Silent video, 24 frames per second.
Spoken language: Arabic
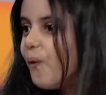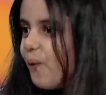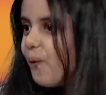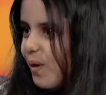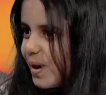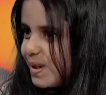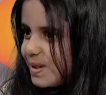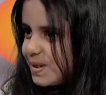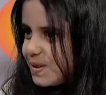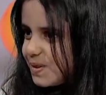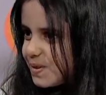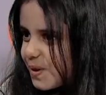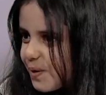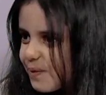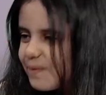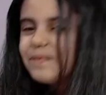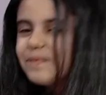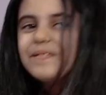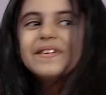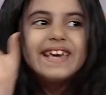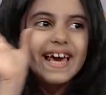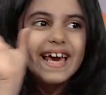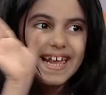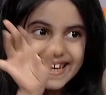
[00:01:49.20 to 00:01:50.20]

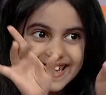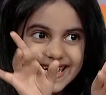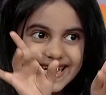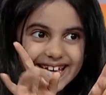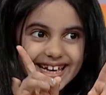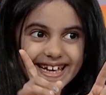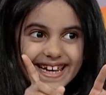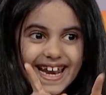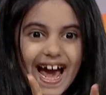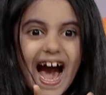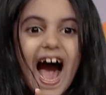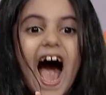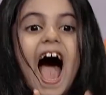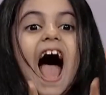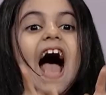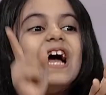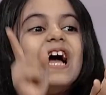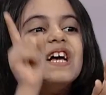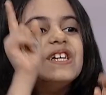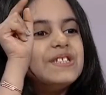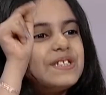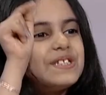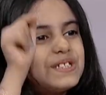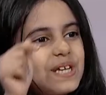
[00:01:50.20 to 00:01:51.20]
وانتم يلي هنا
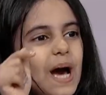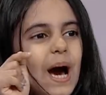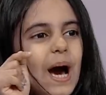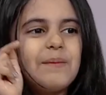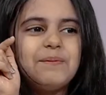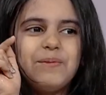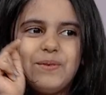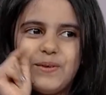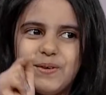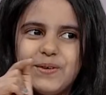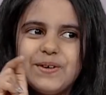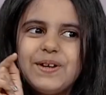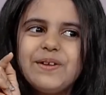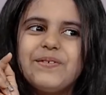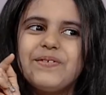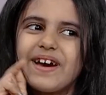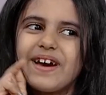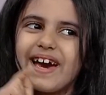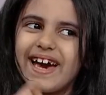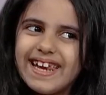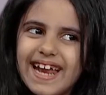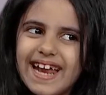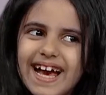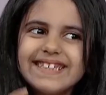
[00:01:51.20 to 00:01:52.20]
تابعوني
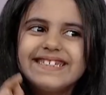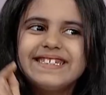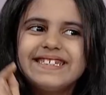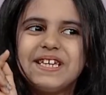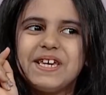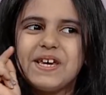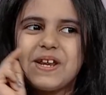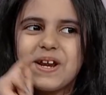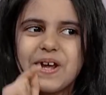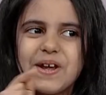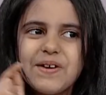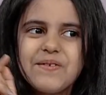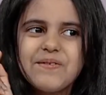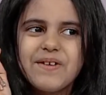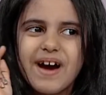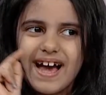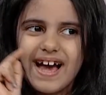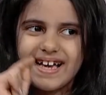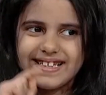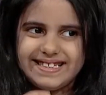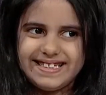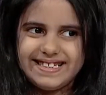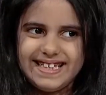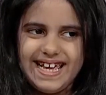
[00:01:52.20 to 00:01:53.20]
في قناة سيرين
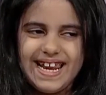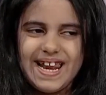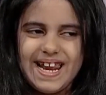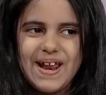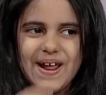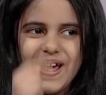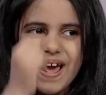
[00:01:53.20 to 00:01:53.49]
وأسيل